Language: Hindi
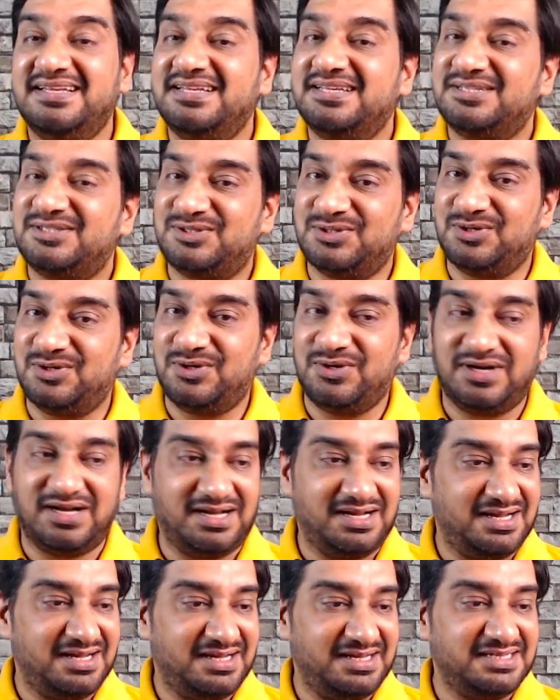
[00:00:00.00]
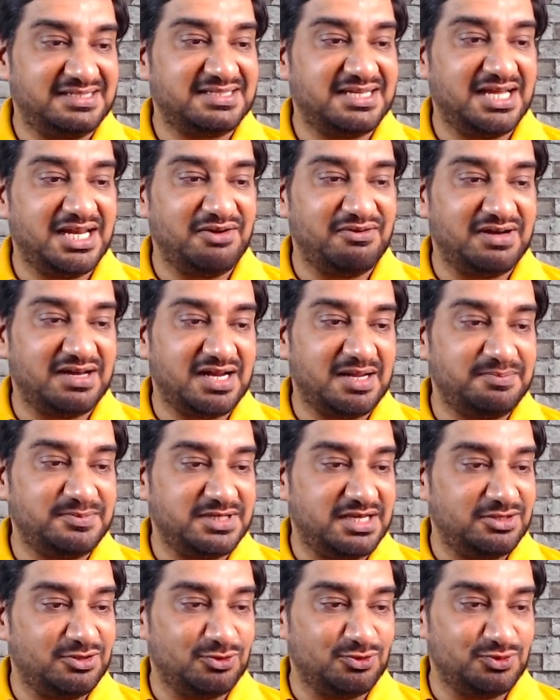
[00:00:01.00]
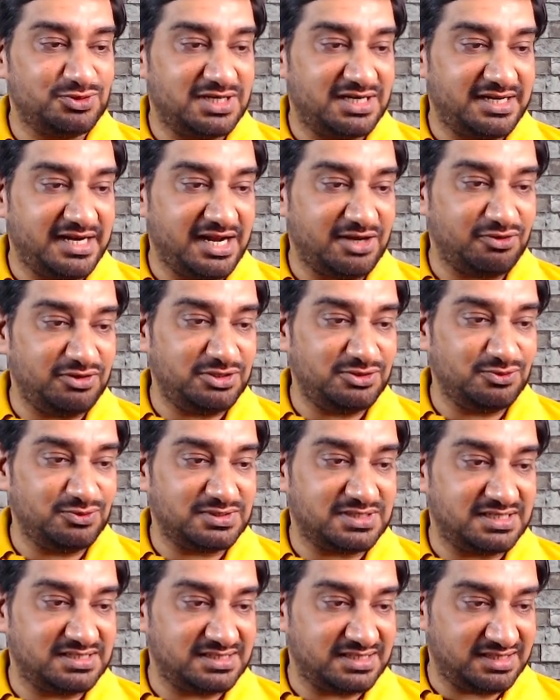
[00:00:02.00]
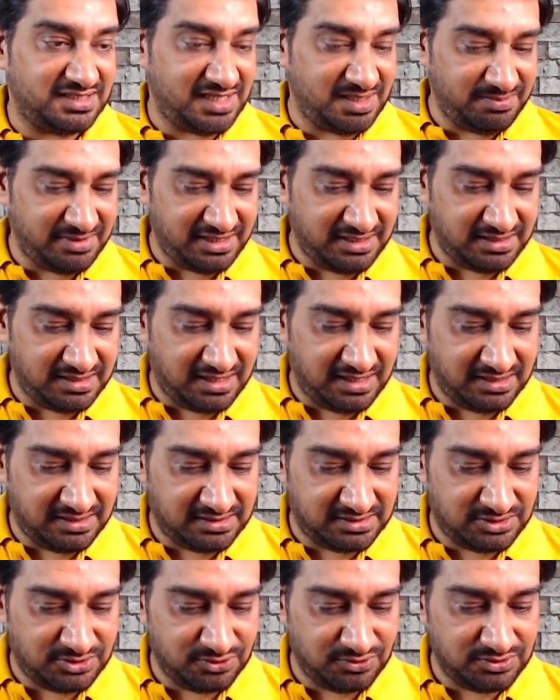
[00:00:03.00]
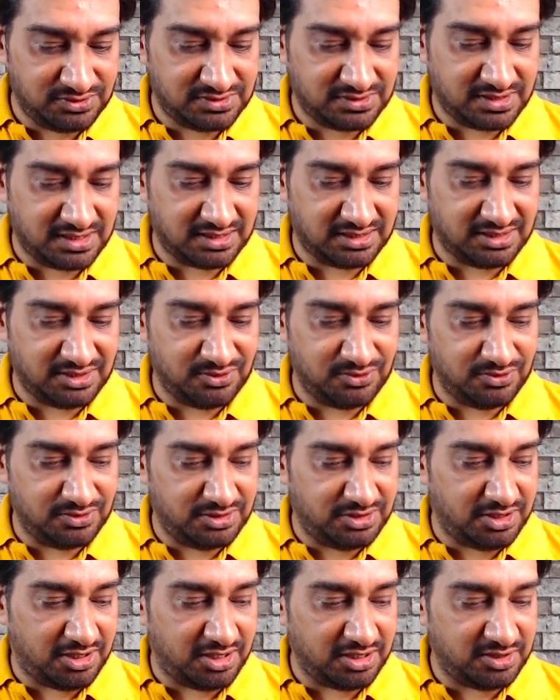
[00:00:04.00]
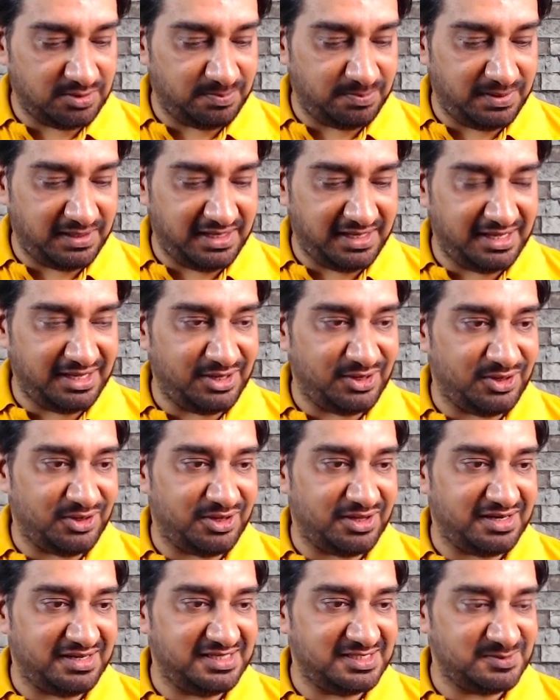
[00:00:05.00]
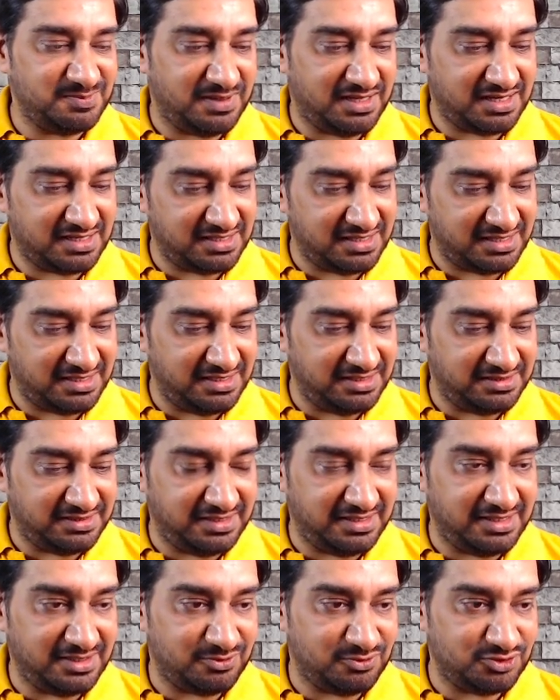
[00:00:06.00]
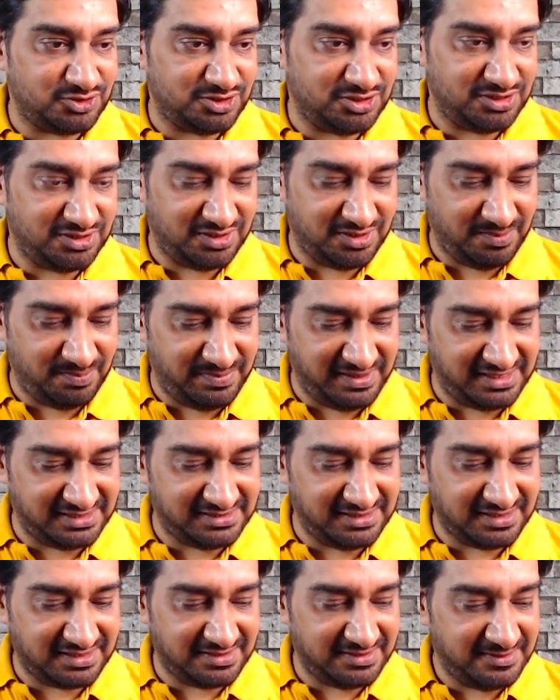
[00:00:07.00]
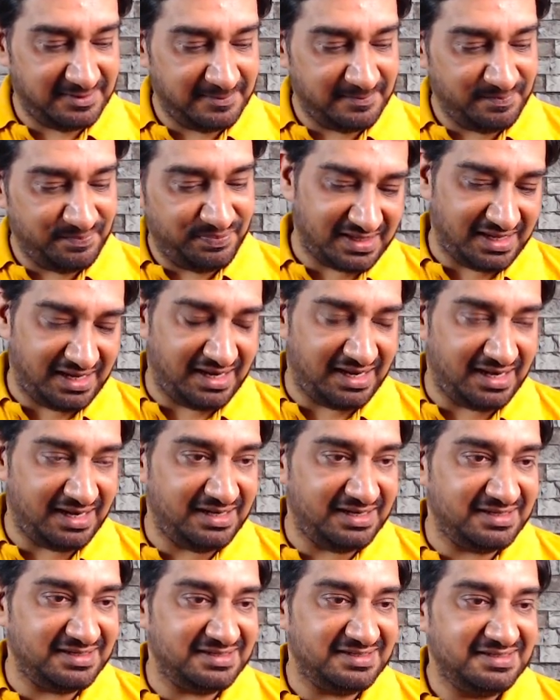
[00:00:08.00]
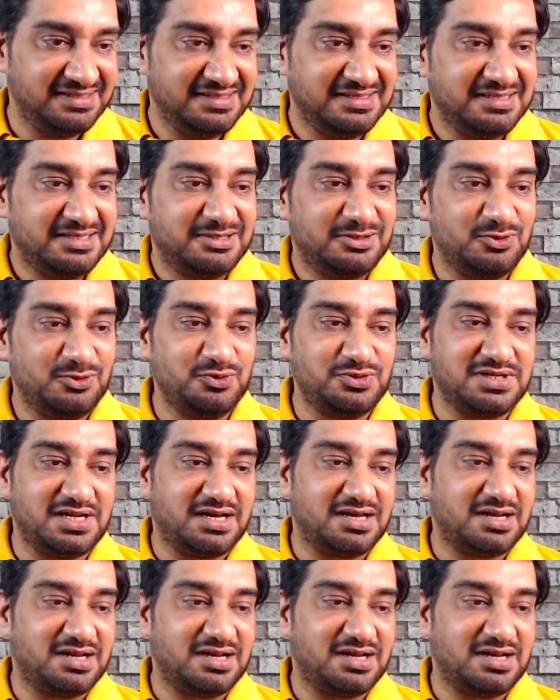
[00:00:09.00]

तो इसके अलावा अगर आप चाहें तो दूसरा ट्रैक कोई चूज़ कर सकते हैं मैं चूज़ करता हूँ डॉट प्ले और इस बार रख लेते हैं कुछ बेसिक एंड दूसरा अगर